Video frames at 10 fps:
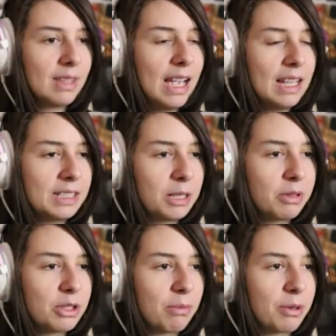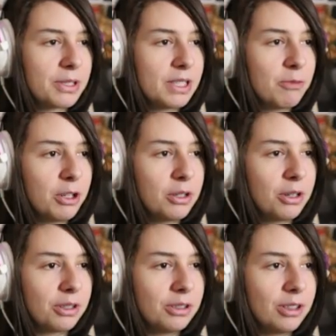anche questo prossimo
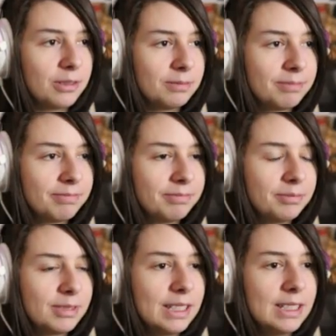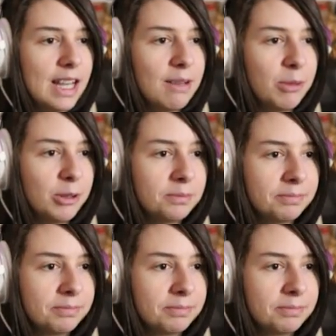ricordo. Andiamo.